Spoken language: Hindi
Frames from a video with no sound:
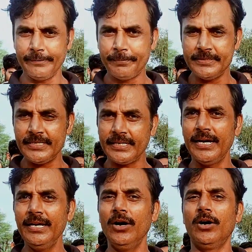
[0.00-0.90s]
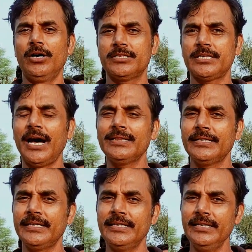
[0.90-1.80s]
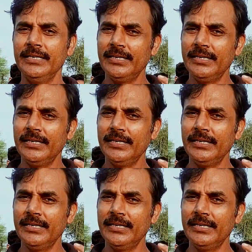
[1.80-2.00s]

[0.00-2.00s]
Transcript: अंदर फिजिकल और साथ ही